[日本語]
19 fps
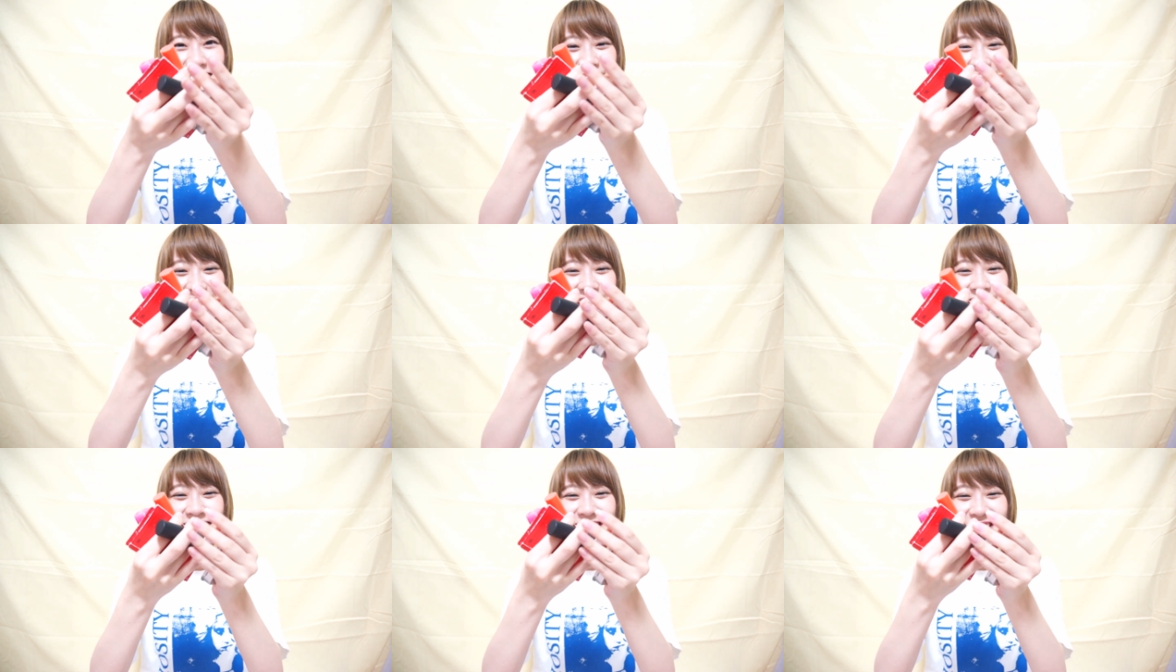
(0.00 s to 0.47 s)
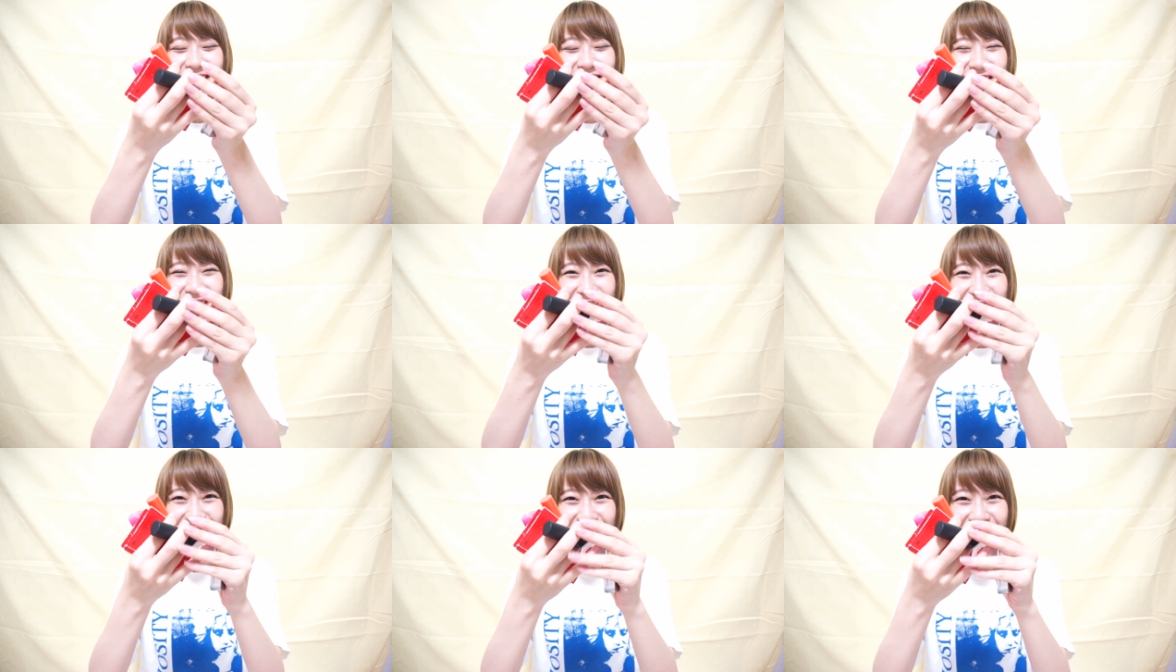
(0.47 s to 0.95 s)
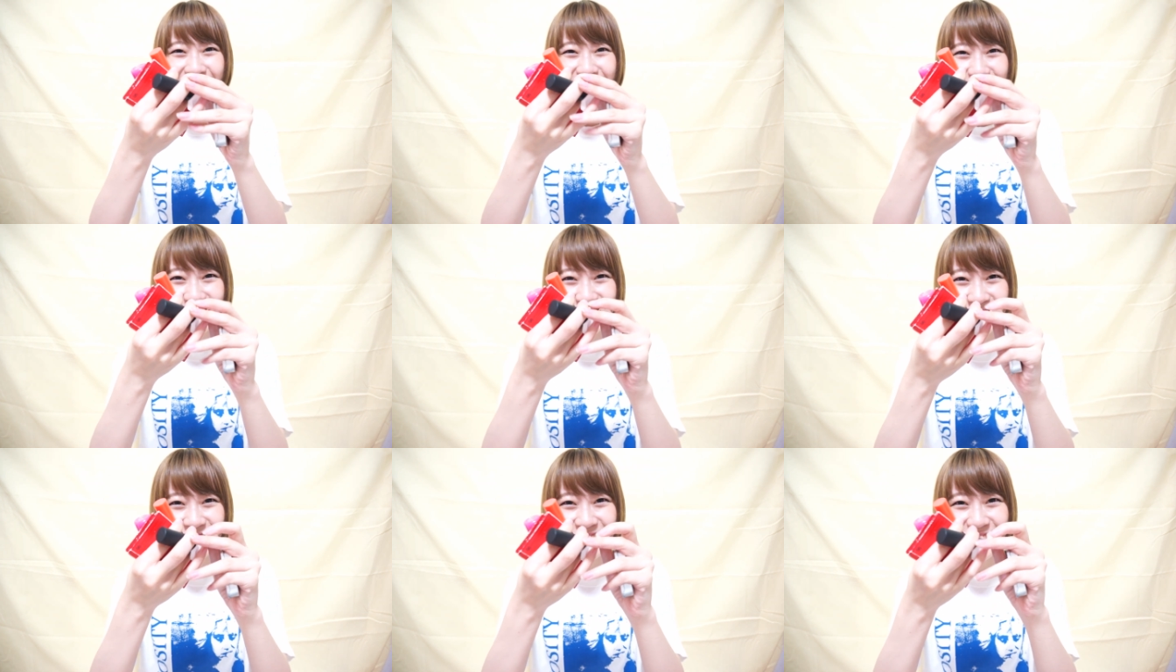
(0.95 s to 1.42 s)
で大丈夫か
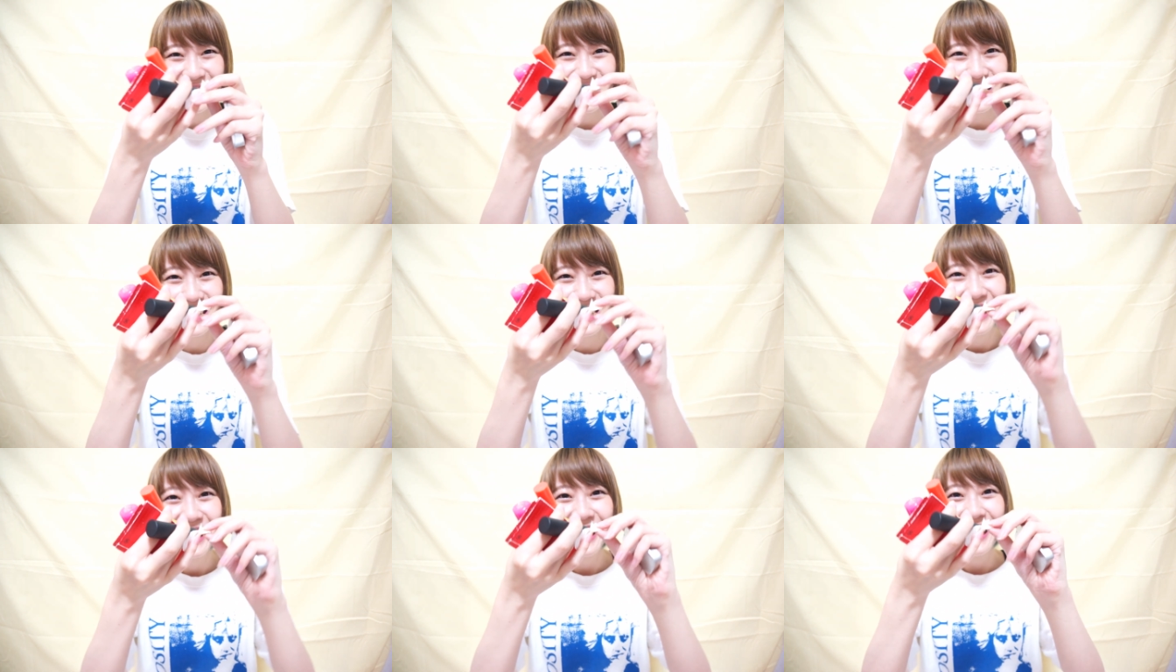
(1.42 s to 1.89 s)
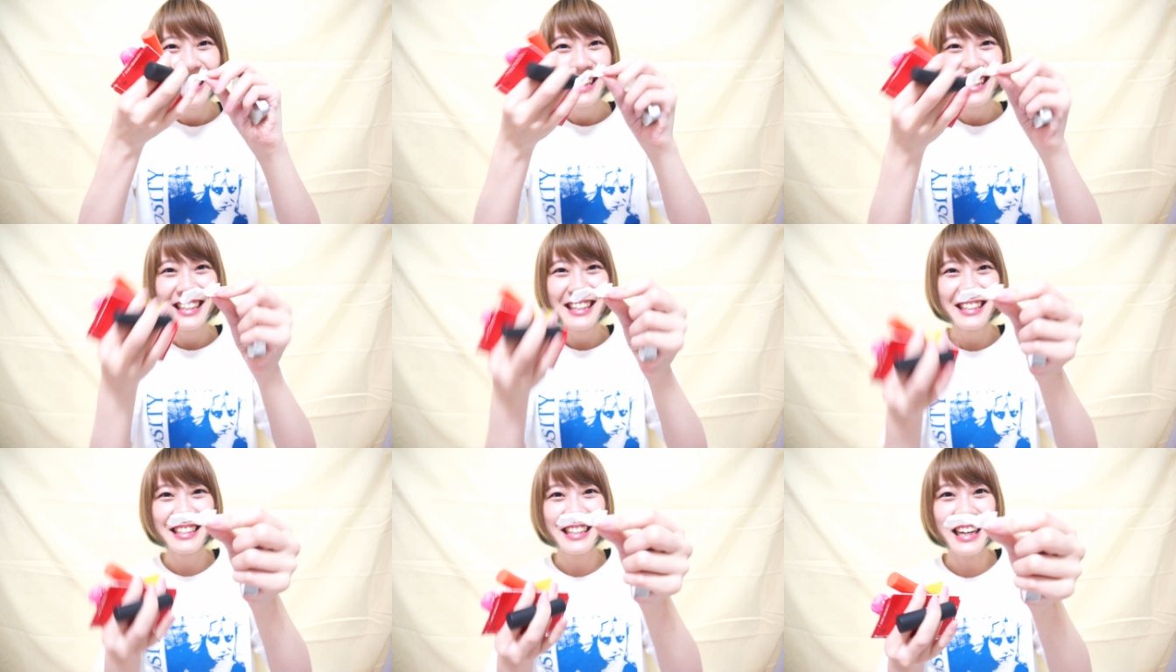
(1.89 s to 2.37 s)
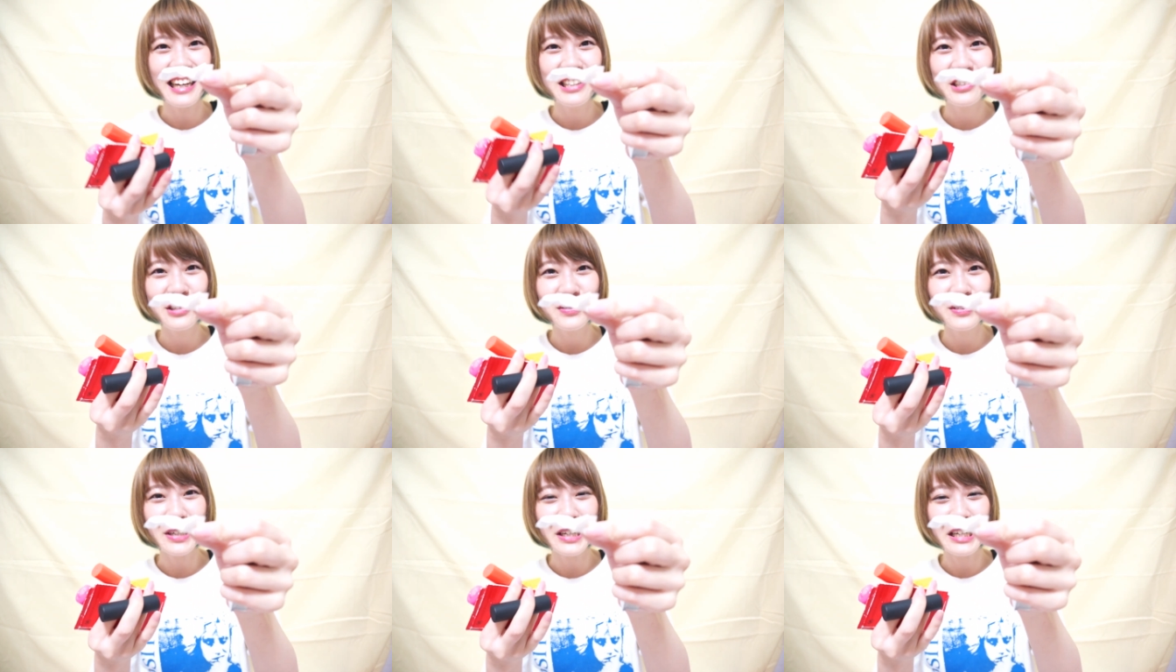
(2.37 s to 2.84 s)
な大
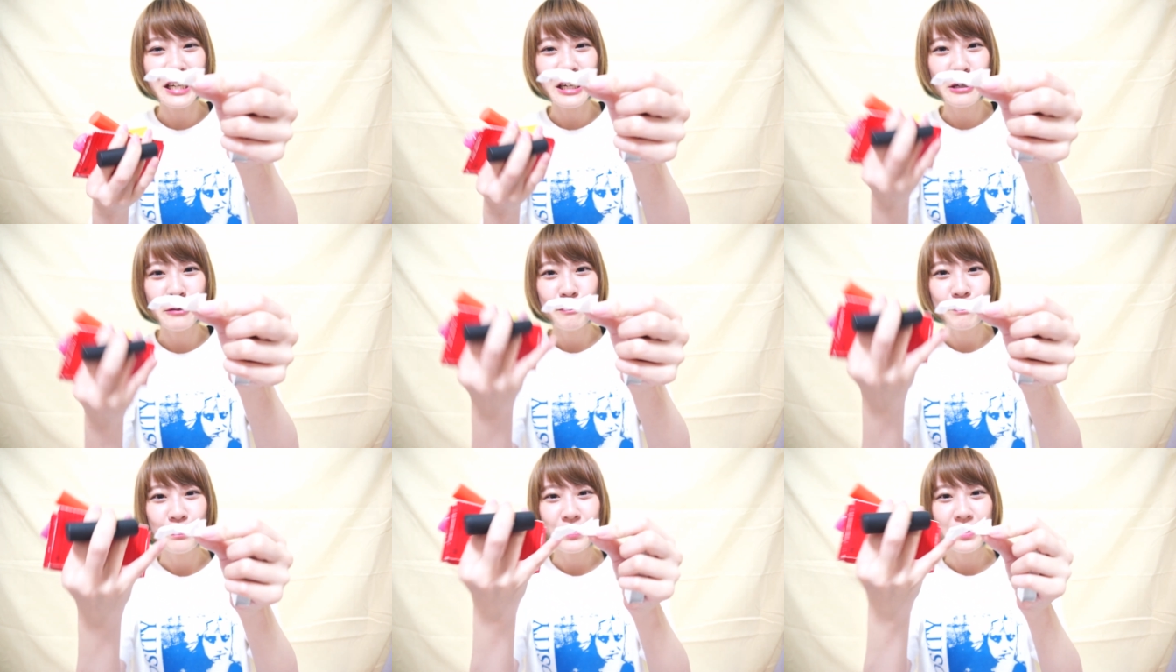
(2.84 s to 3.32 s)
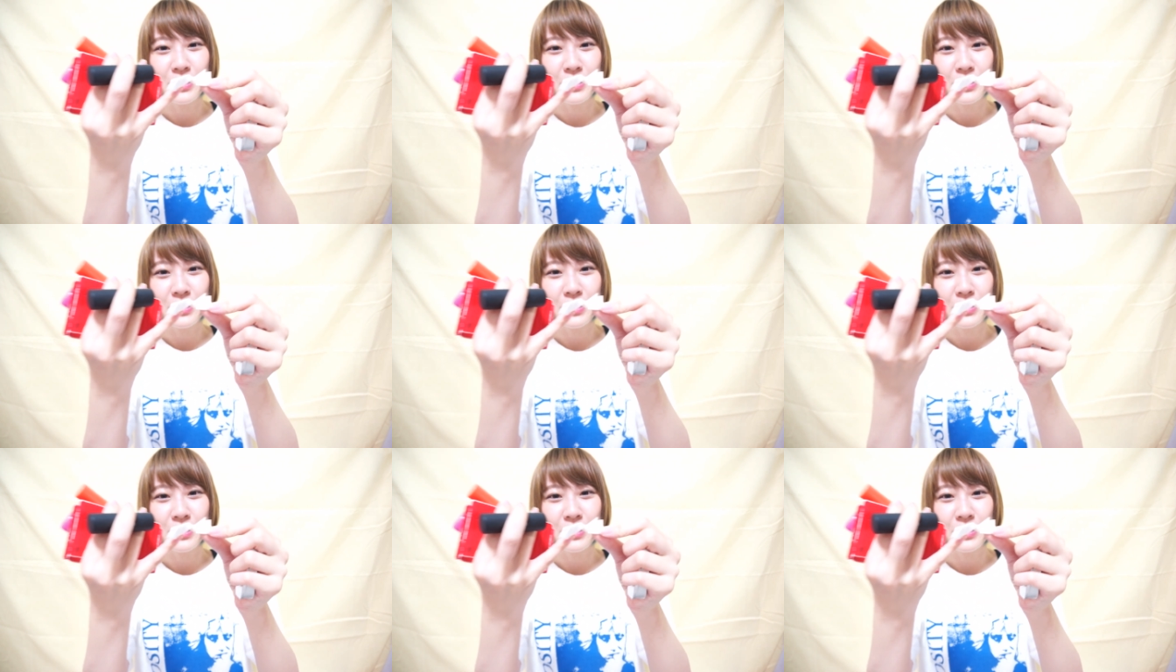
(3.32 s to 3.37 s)
丈夫かな